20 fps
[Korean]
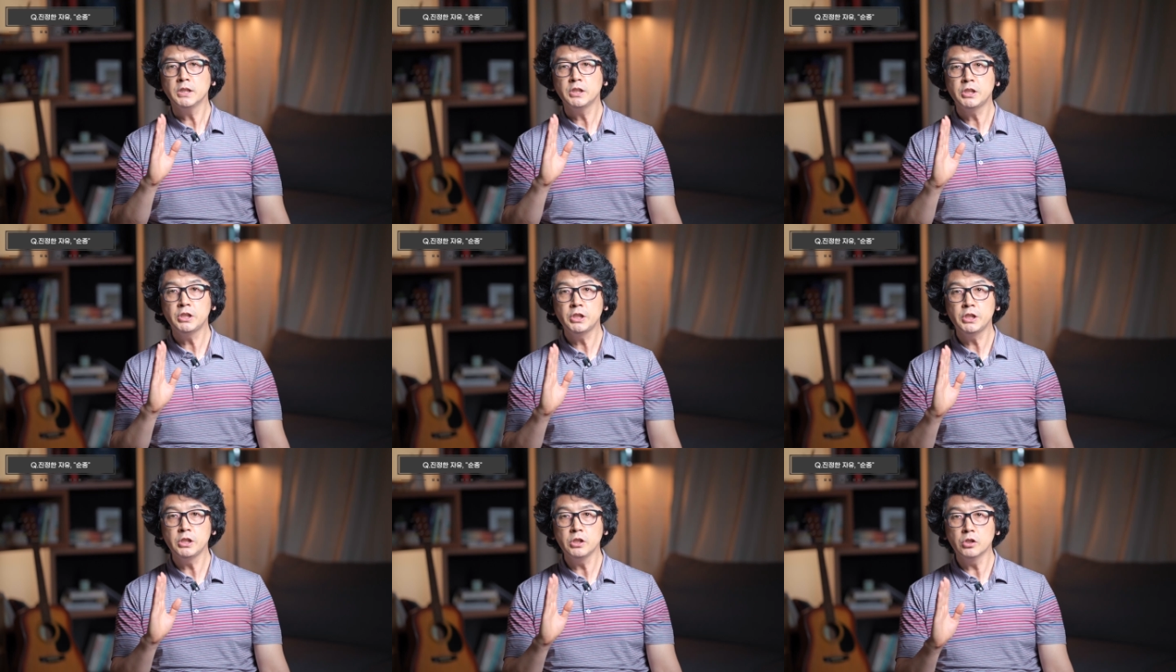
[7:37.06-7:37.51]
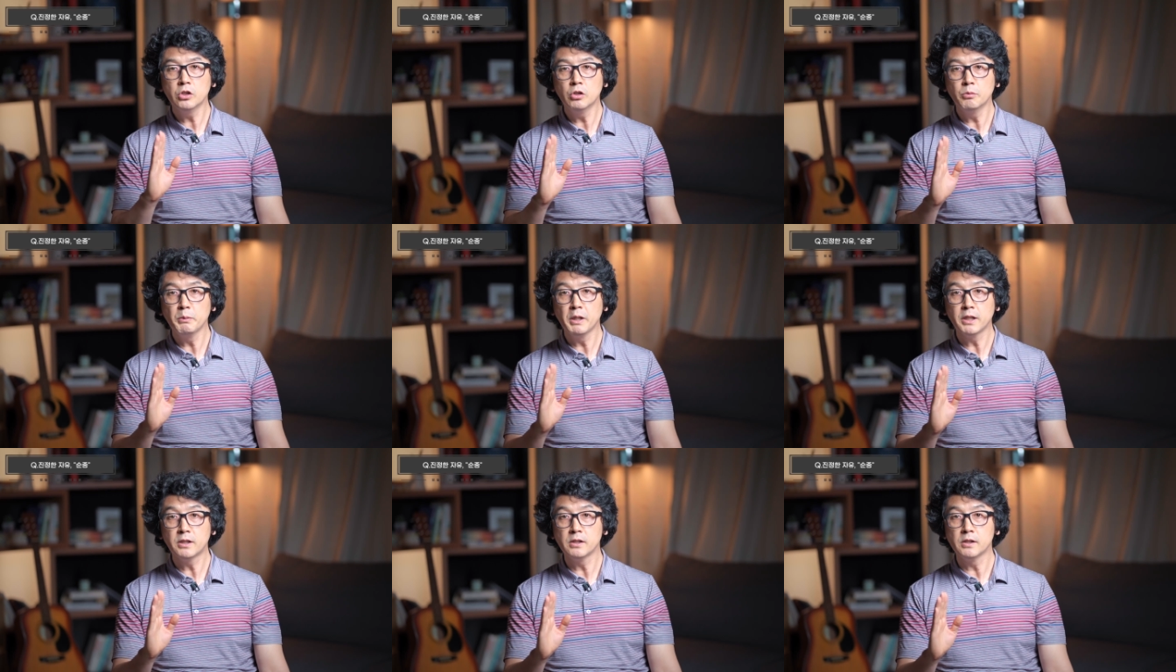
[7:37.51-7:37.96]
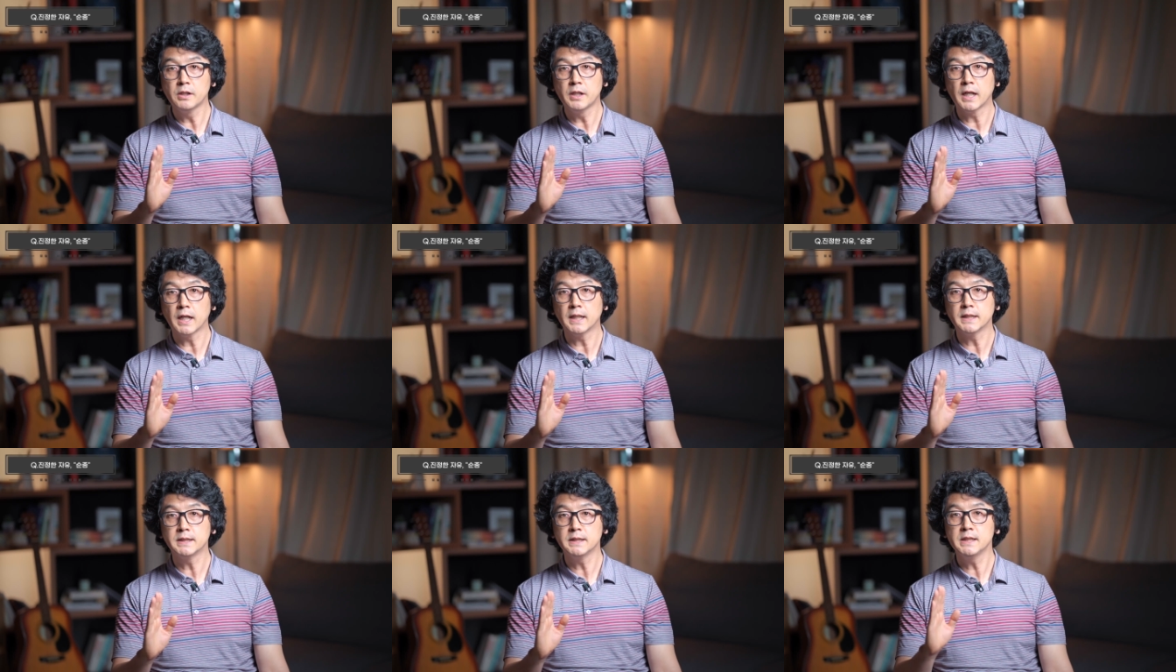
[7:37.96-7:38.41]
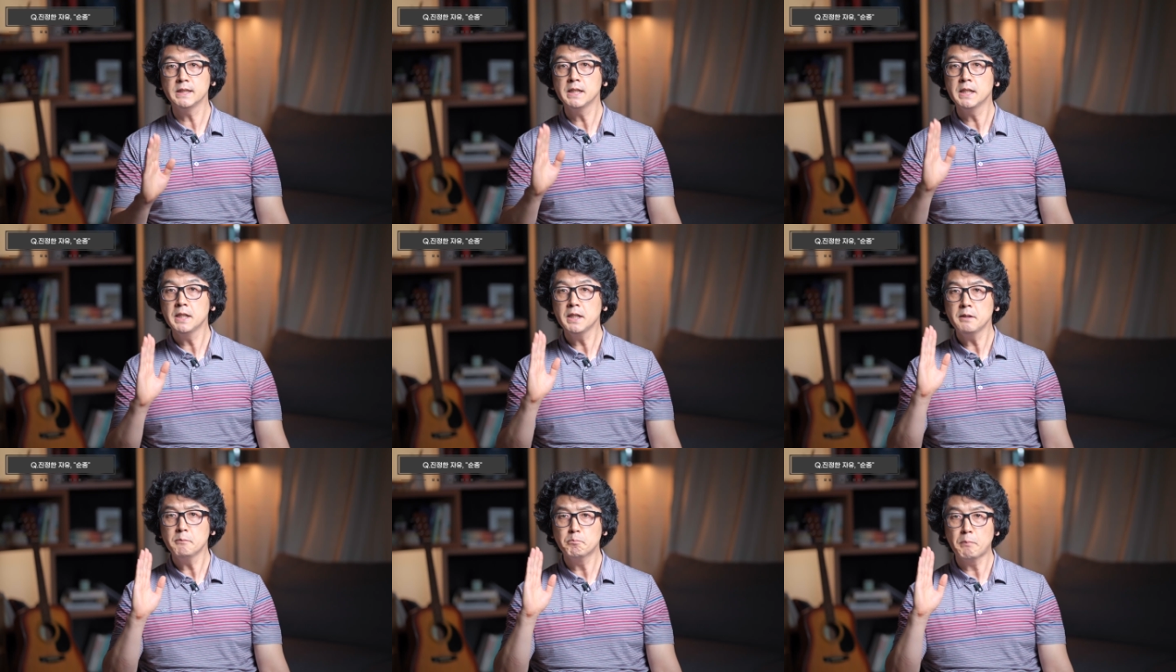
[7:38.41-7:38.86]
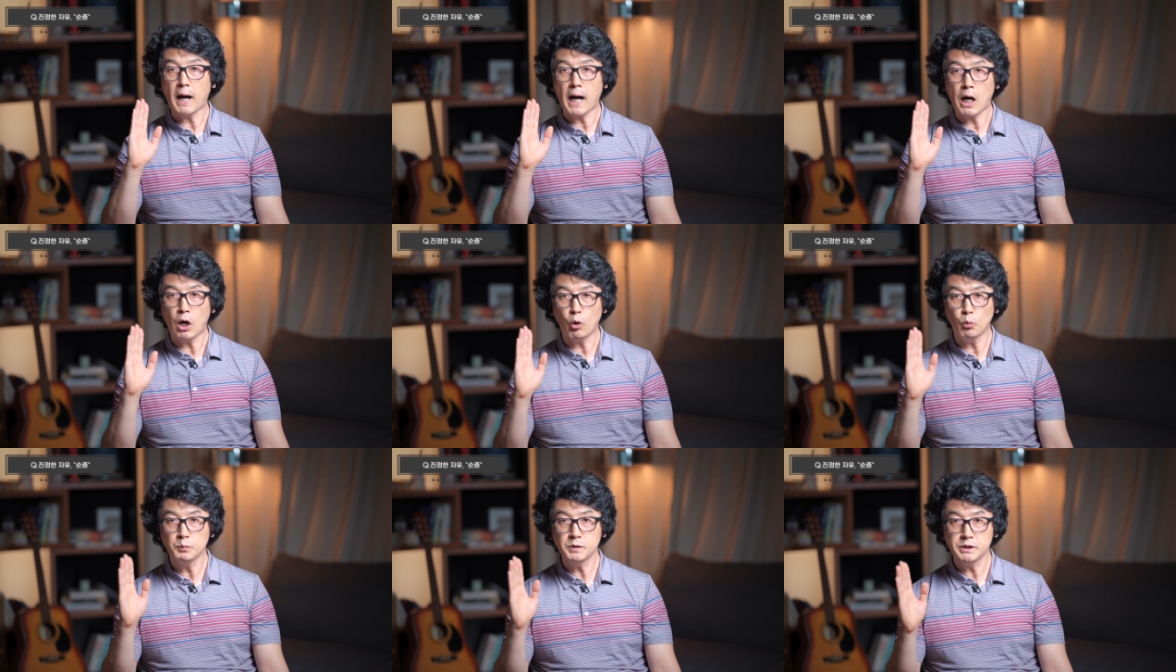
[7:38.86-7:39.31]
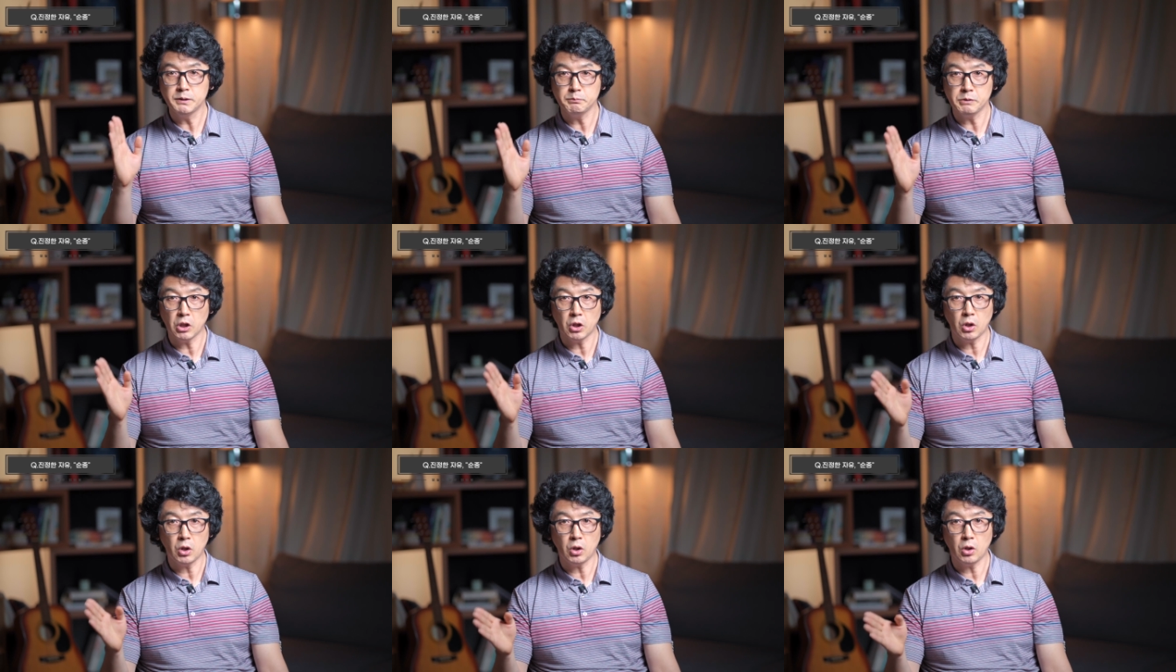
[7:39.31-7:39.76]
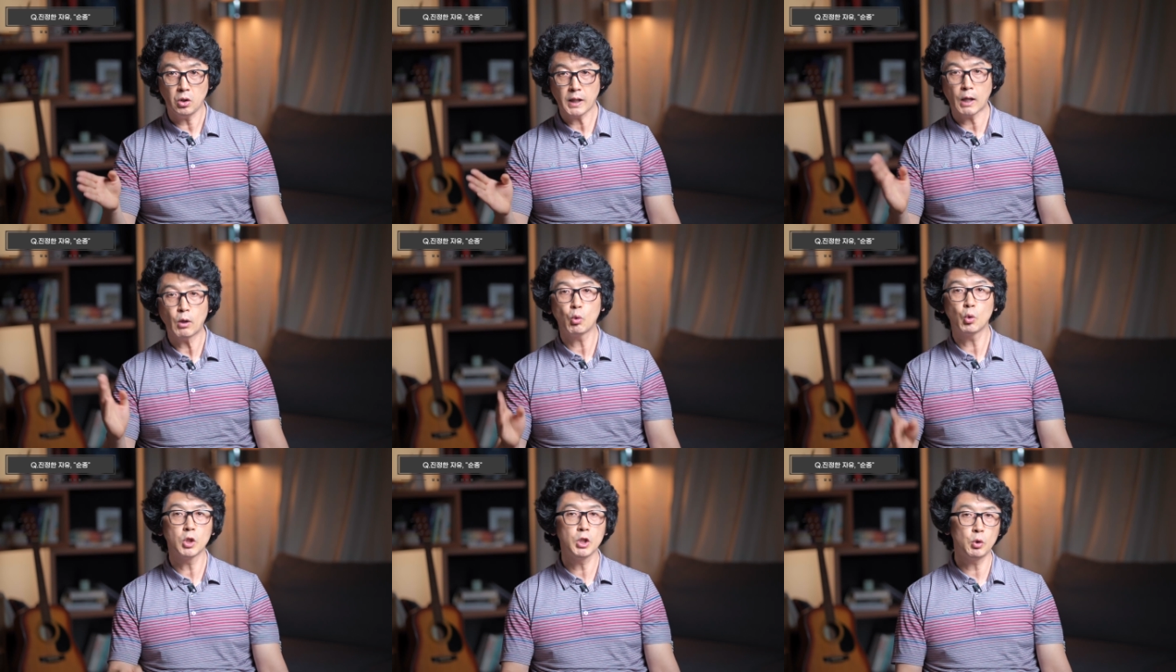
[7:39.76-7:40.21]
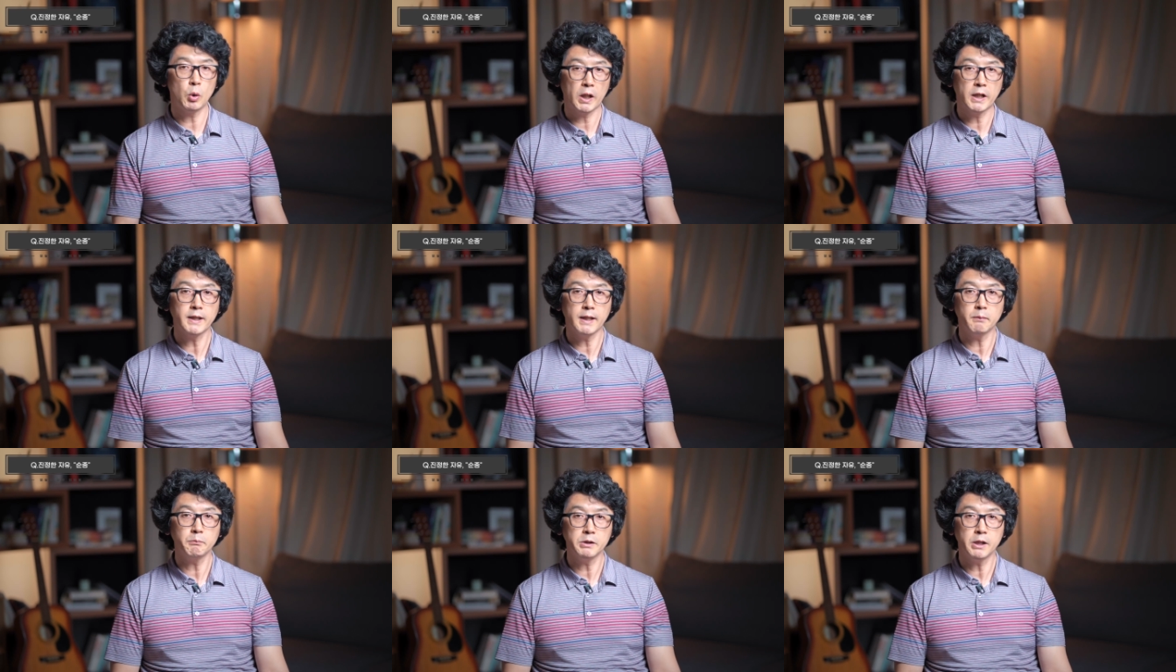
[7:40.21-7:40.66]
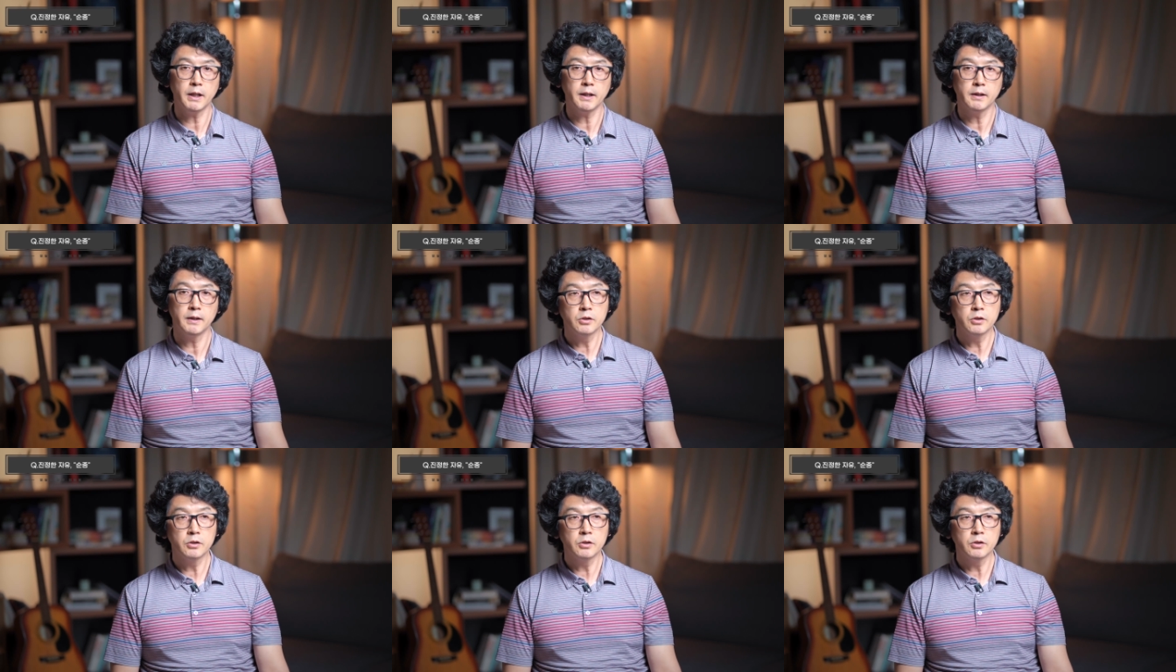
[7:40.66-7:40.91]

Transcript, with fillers: 시험에 들게 하지 마옵시며 라고 기도를 한답니다.